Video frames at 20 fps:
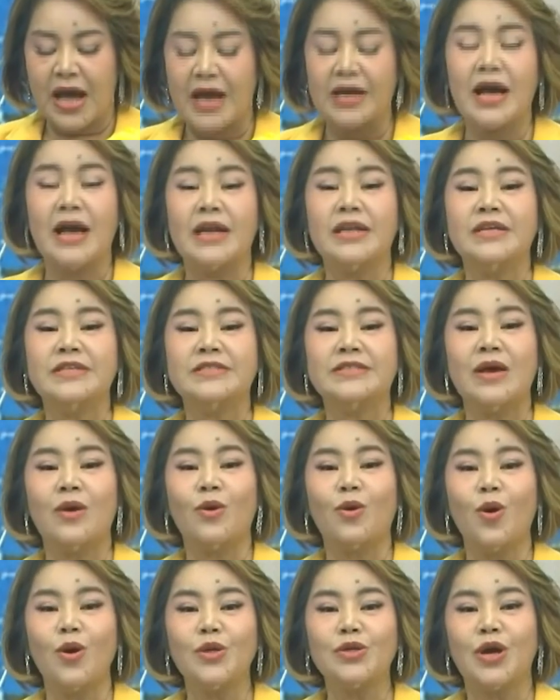ราคาดีเซ
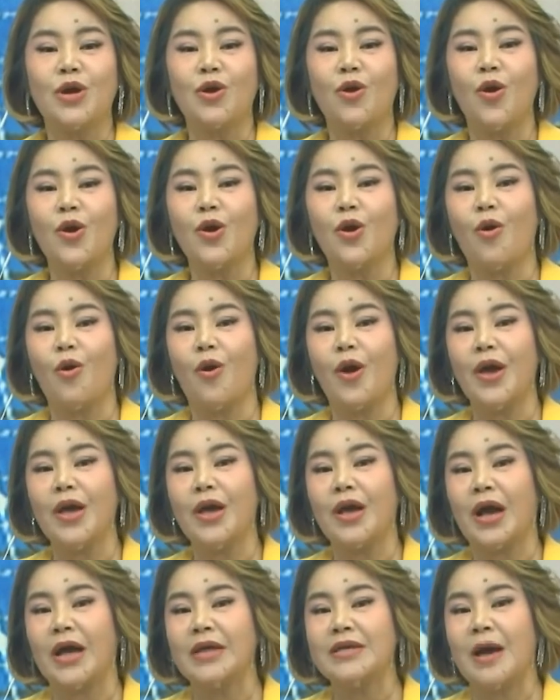ลก็จะค่อ
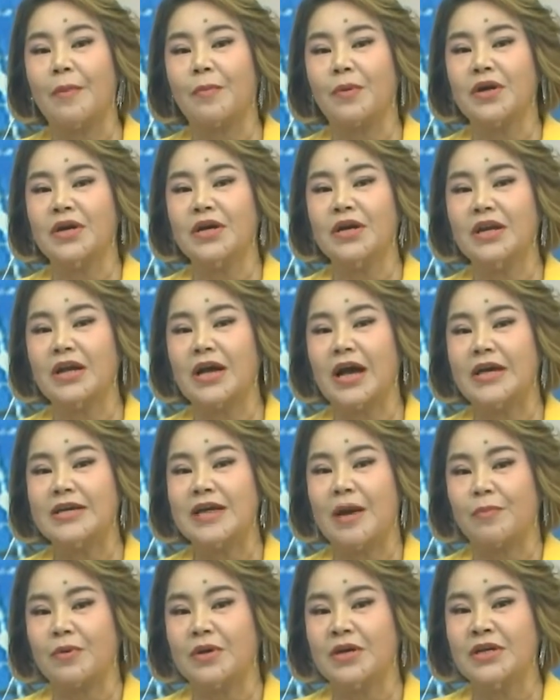ยๆขยับขึ้นข
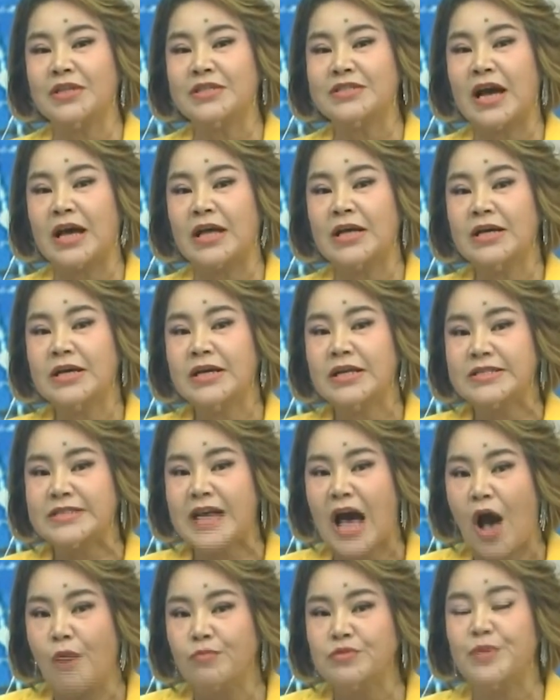ยับขึ้นจาก
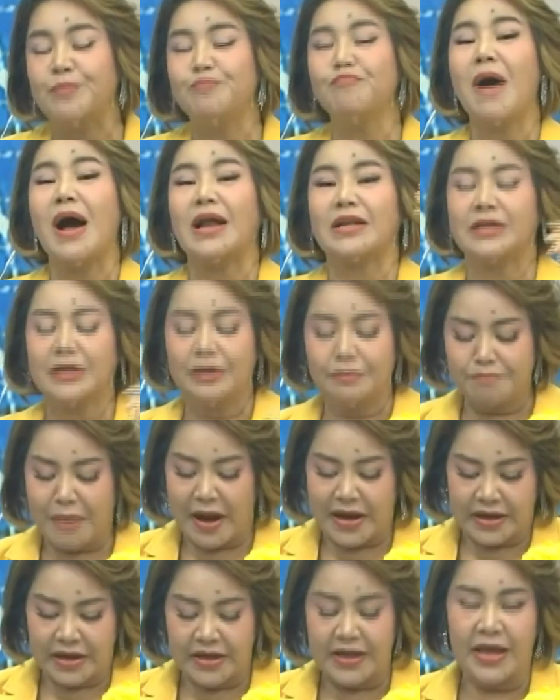30 บาทขึ้น
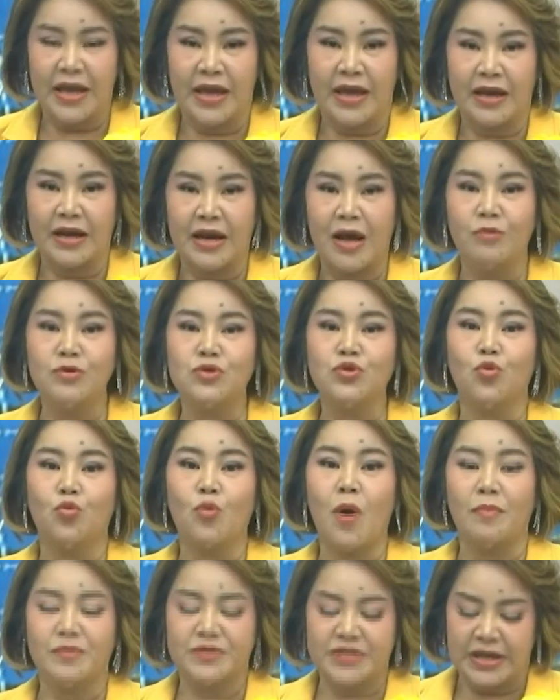ไปนั่นเองเข้าสู่
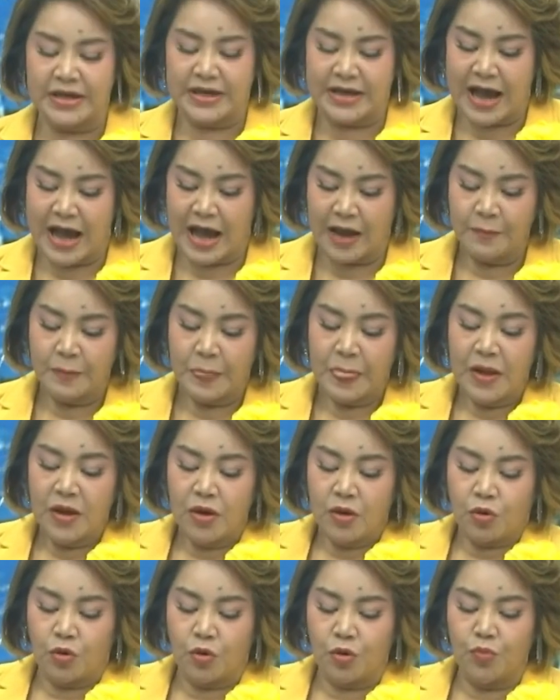ความจริงค่ะ
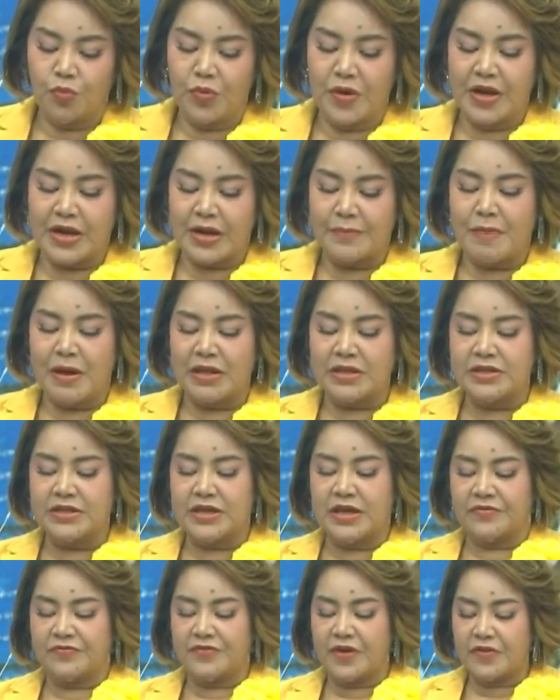คุณวีรพัฒน์
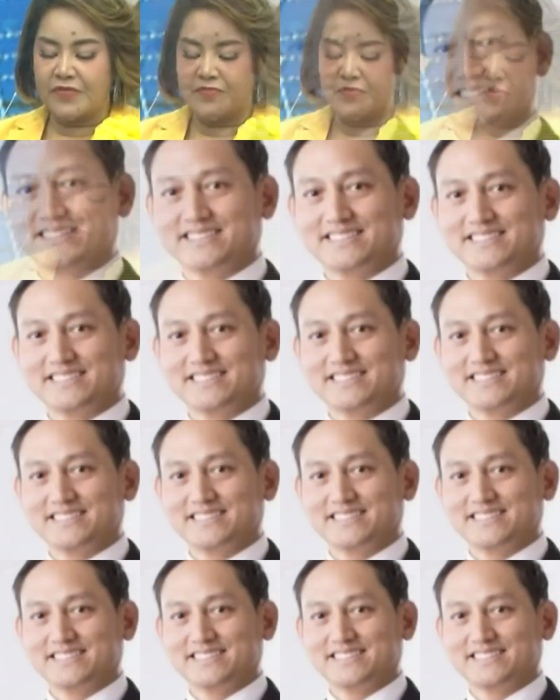เกียรติเฟื่องฟู โฆษ
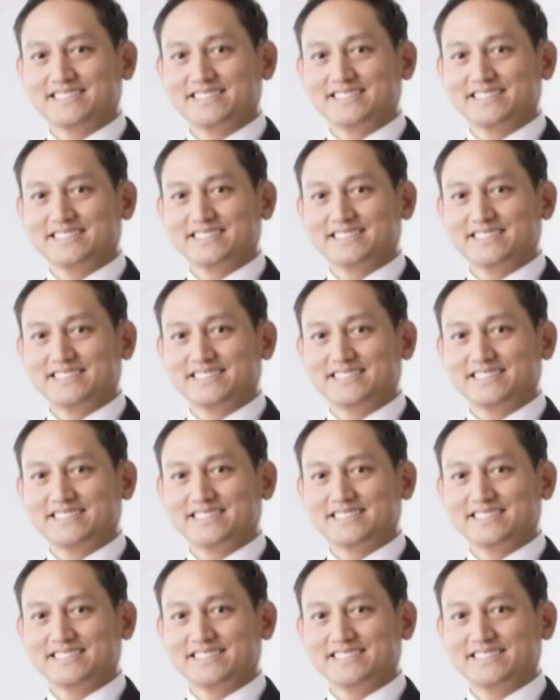กกระทรวงพลังงานบอก
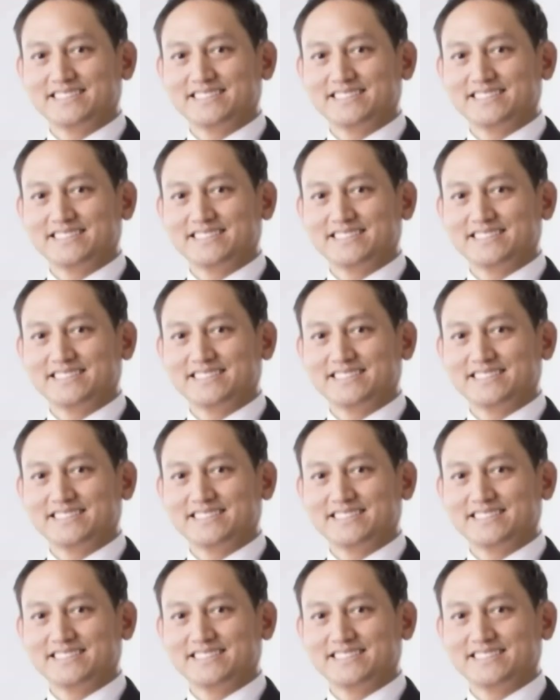ว่า